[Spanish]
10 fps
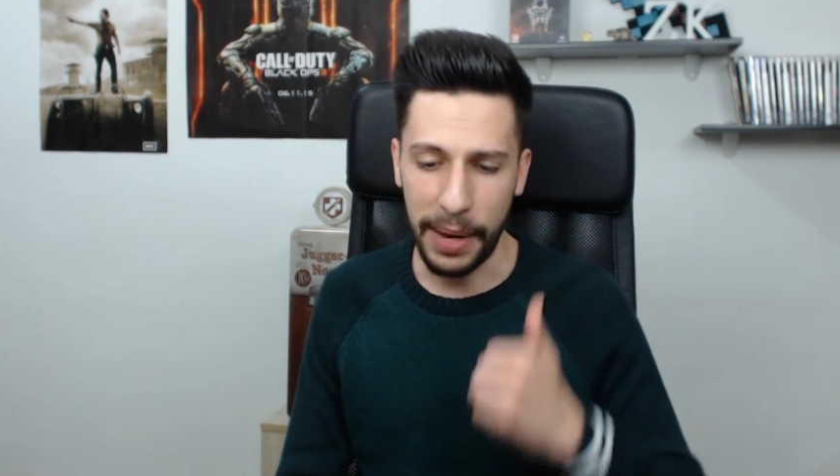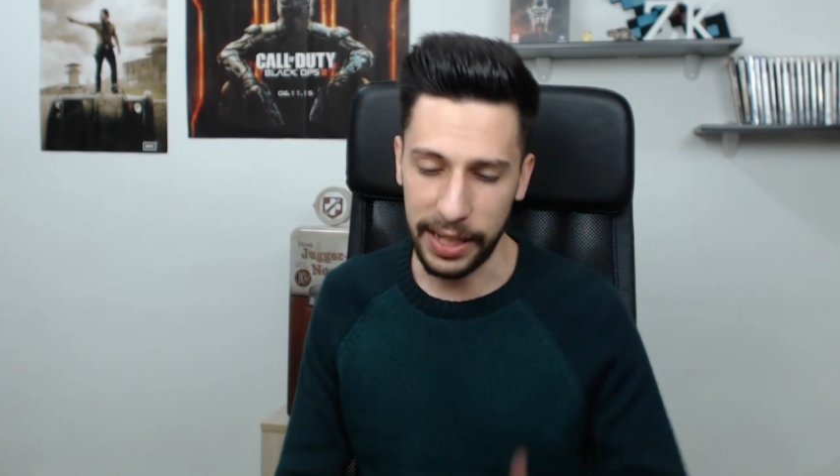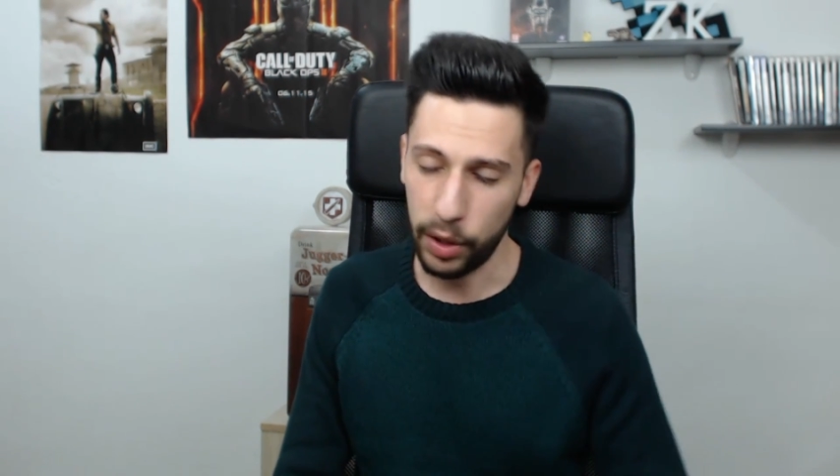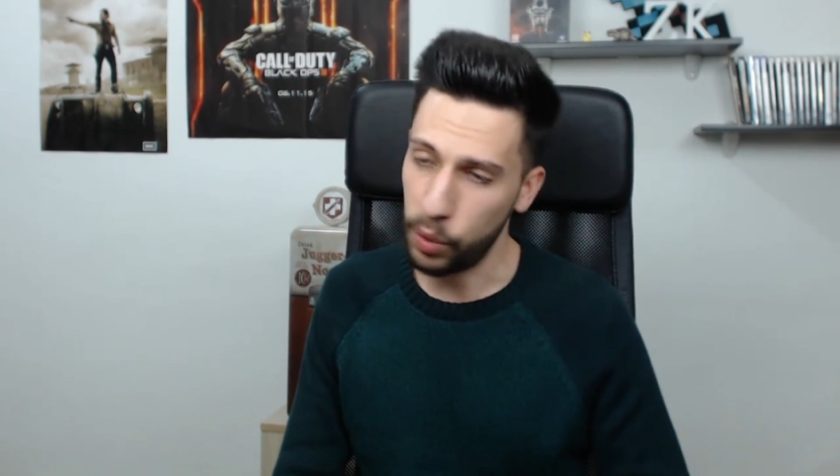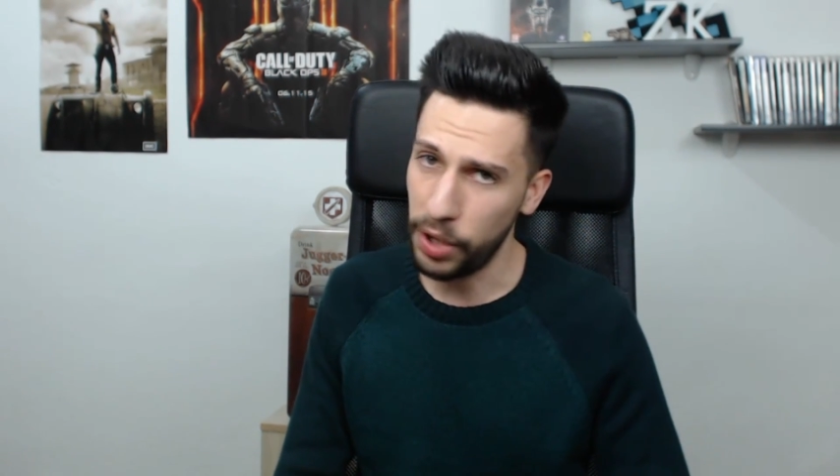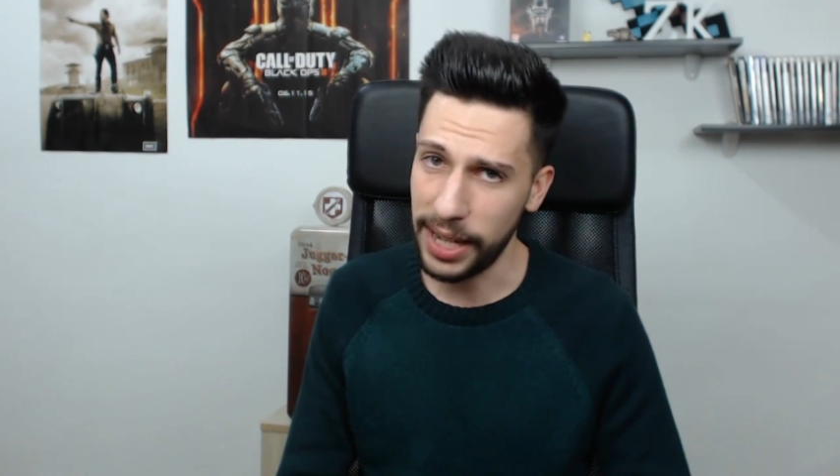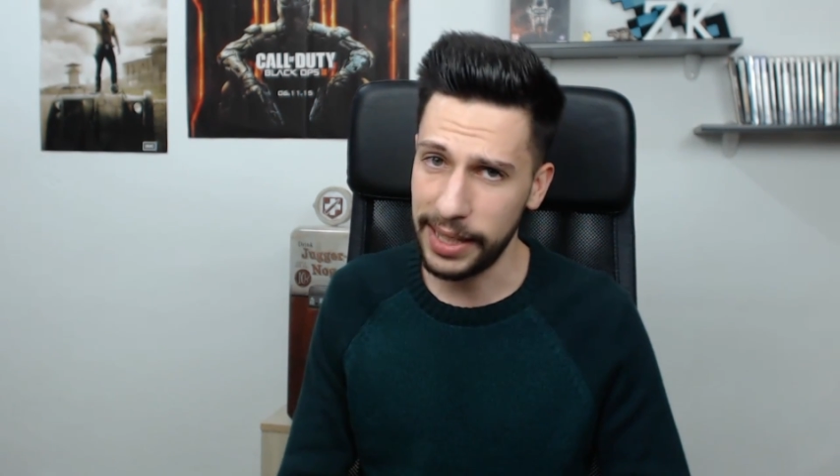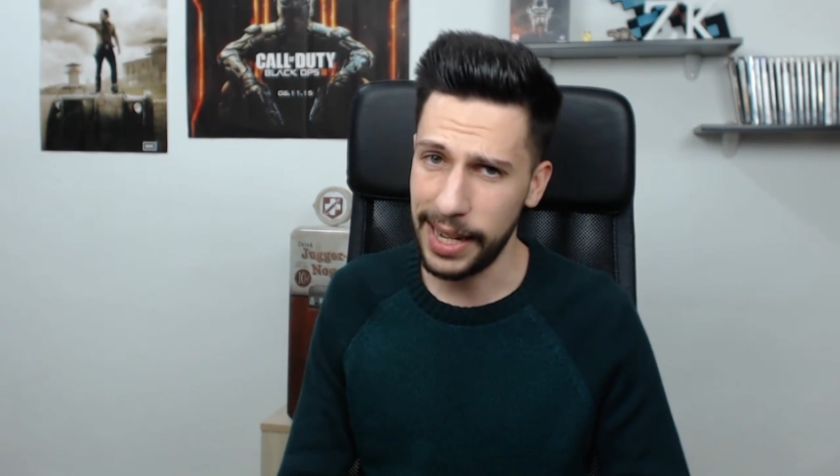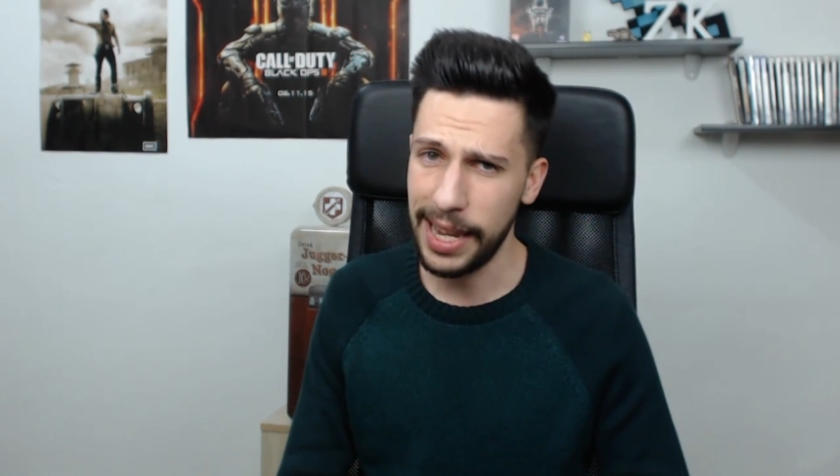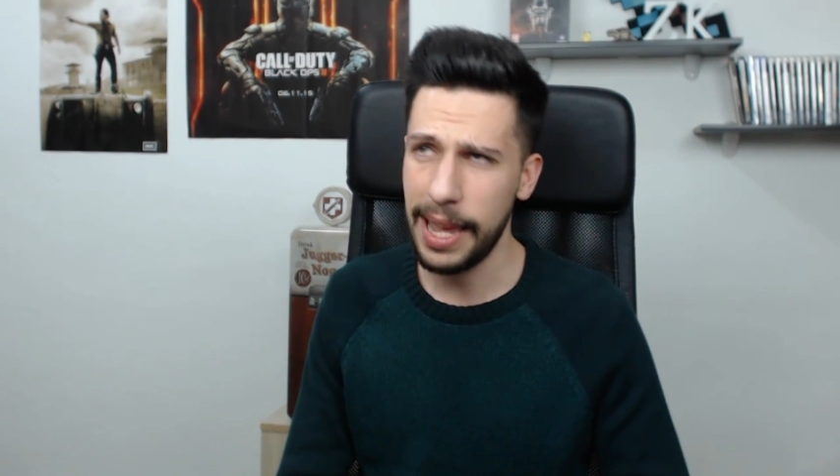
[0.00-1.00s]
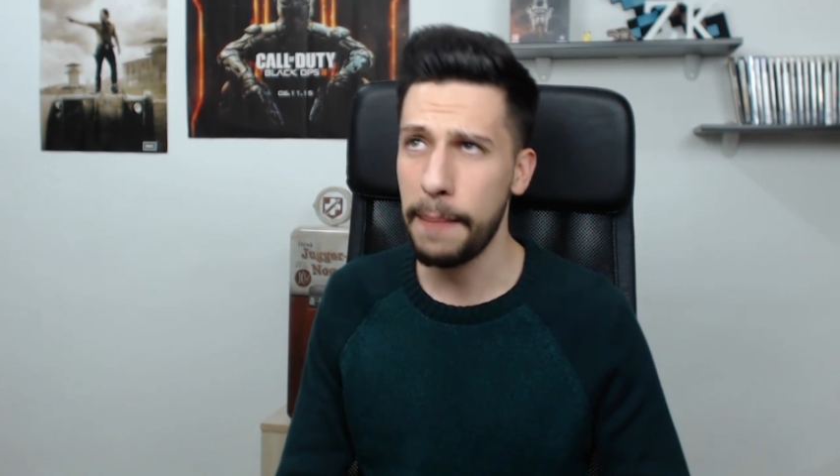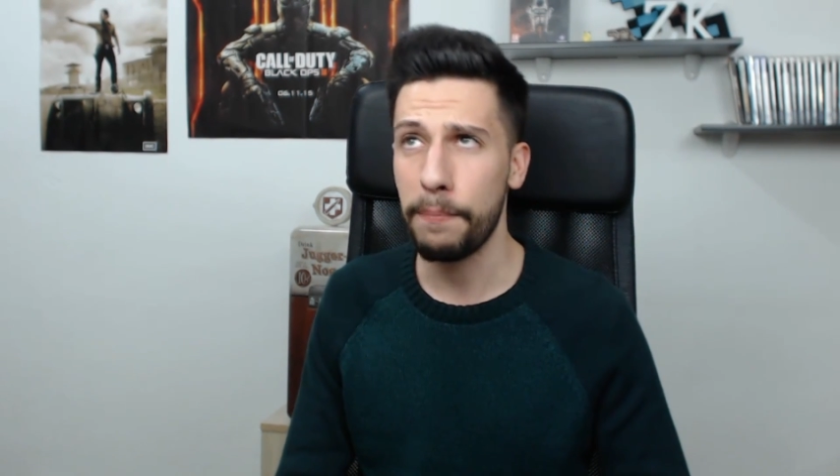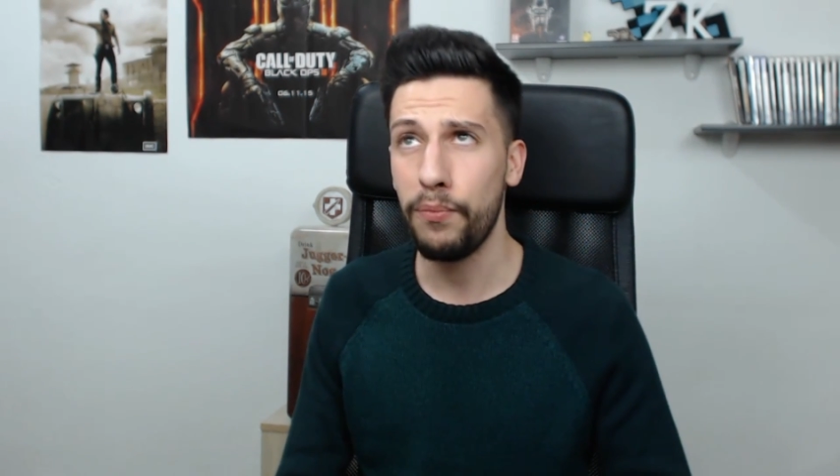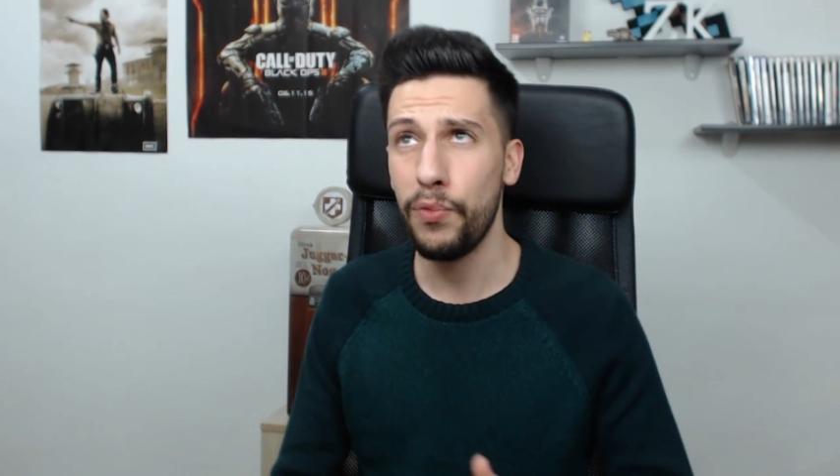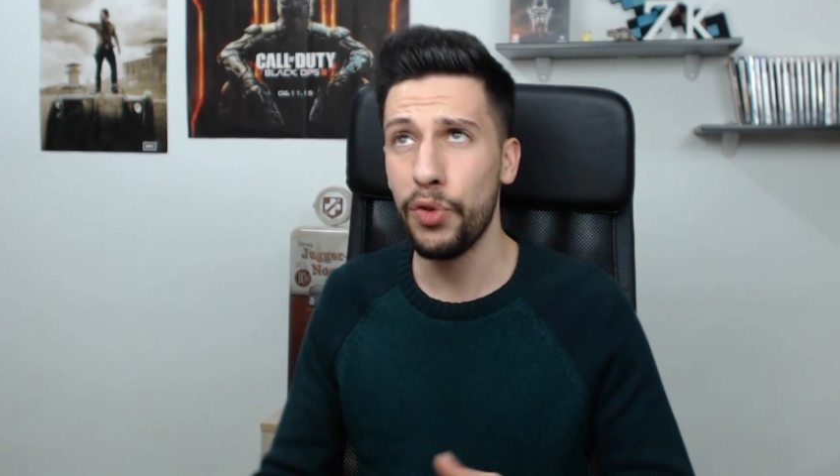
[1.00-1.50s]
va a ser como una serie,
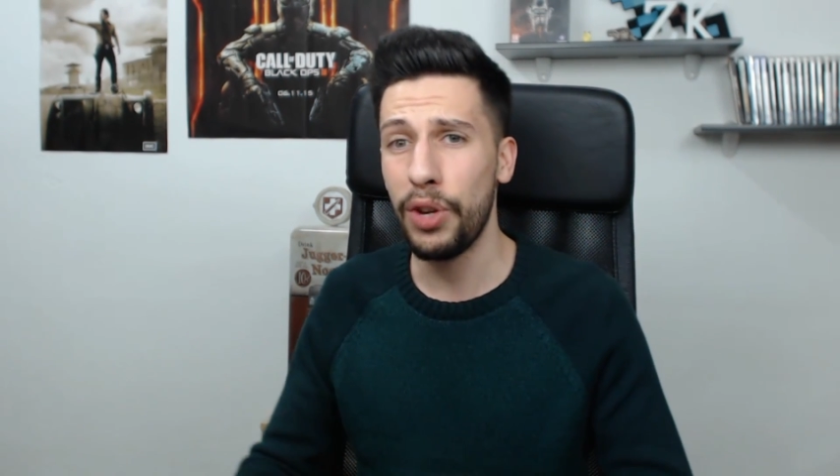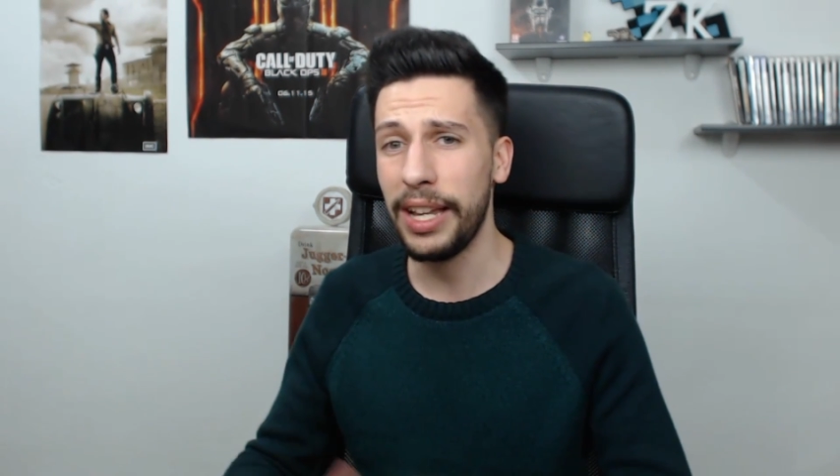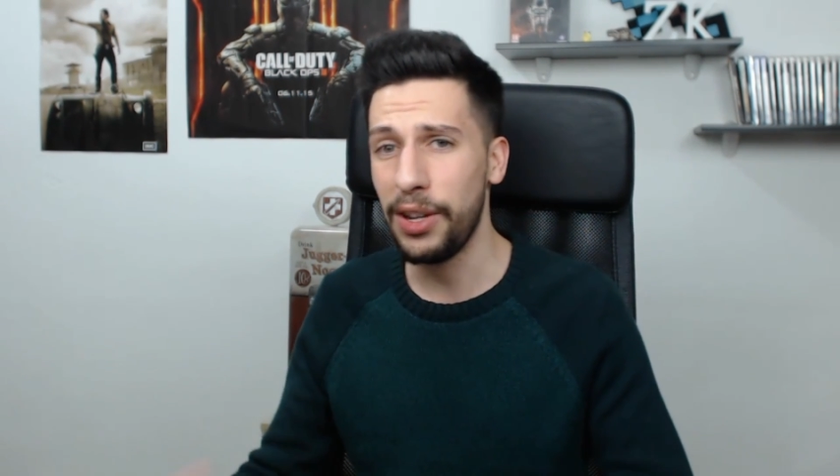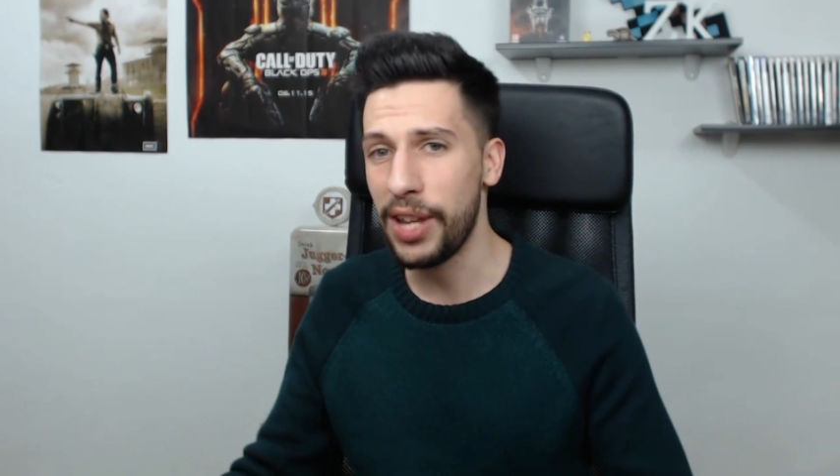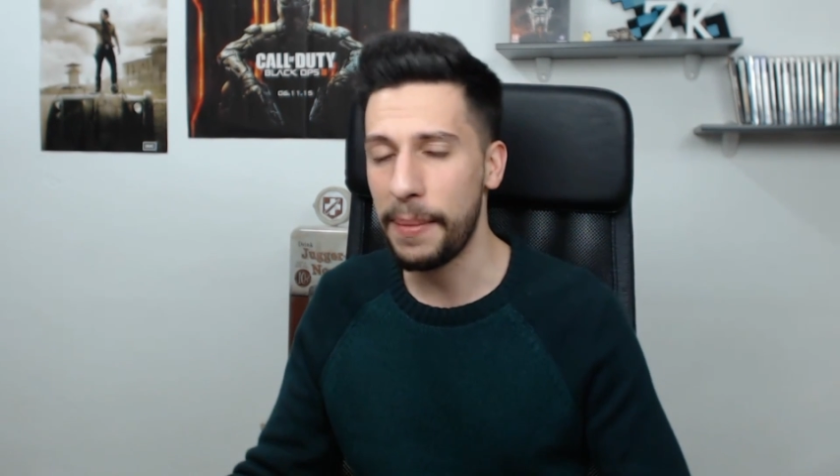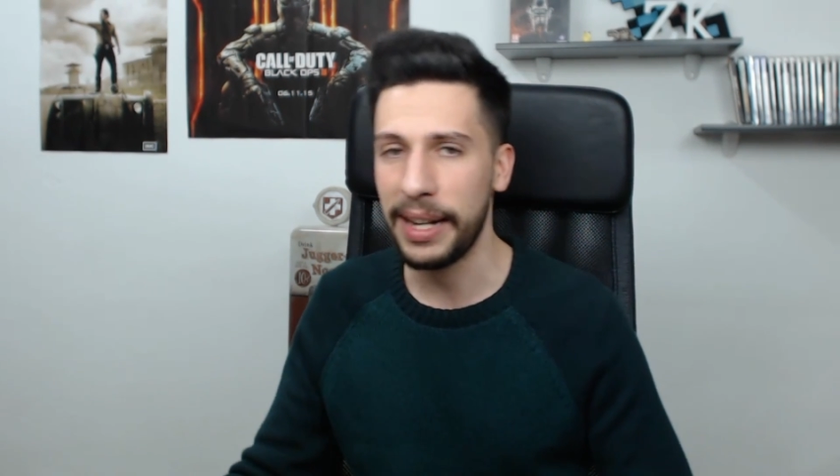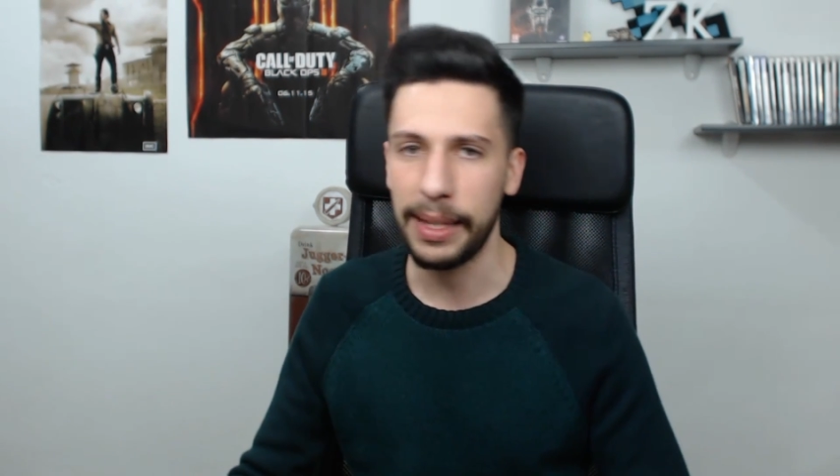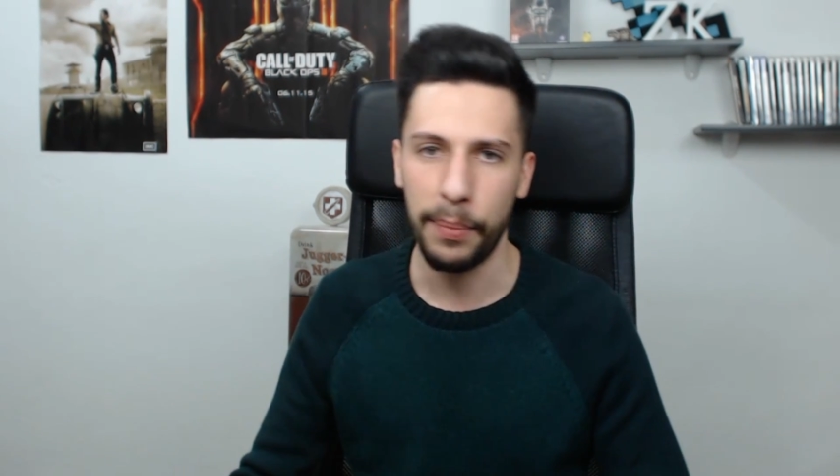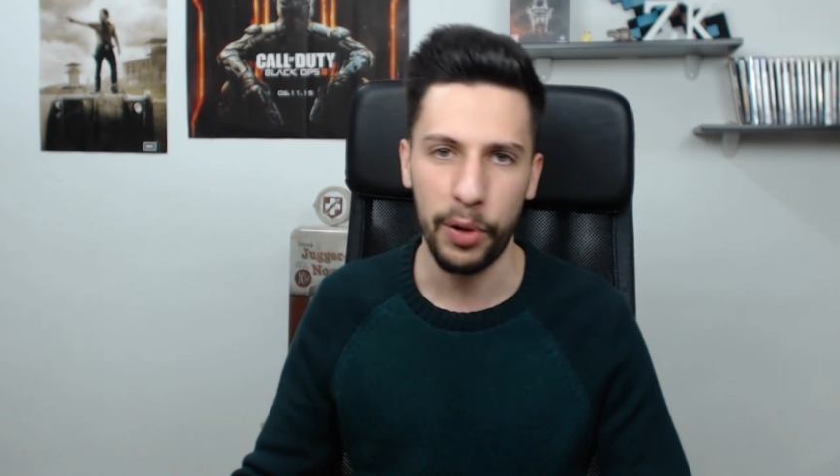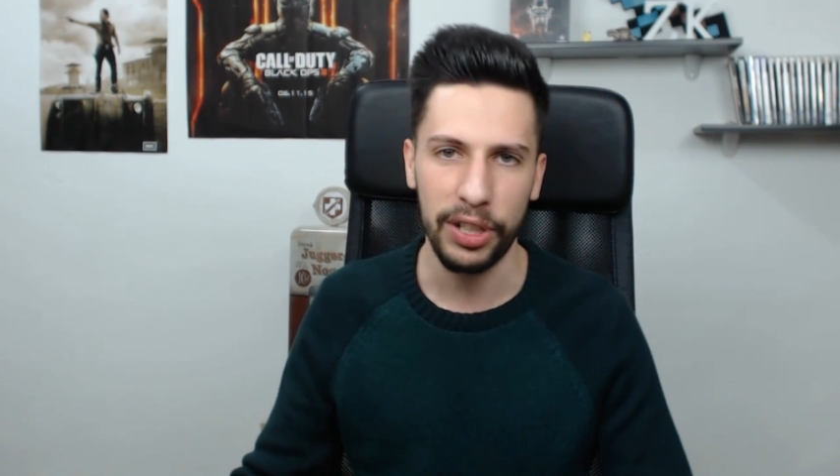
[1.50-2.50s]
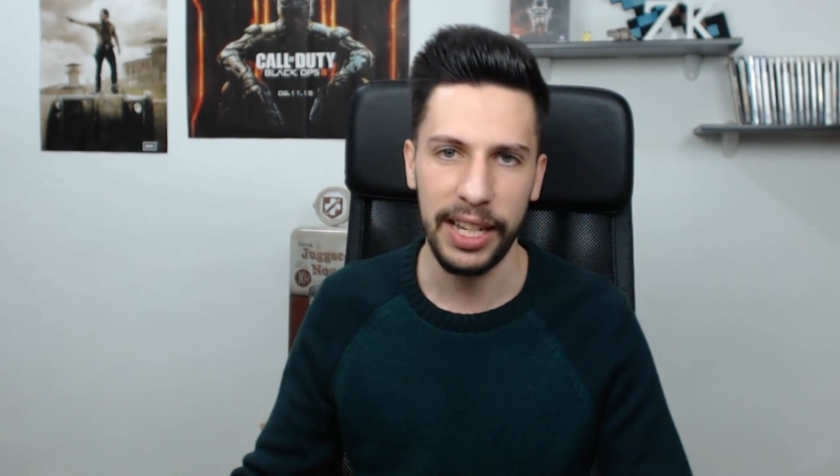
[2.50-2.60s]
no la quiero llamar tampoco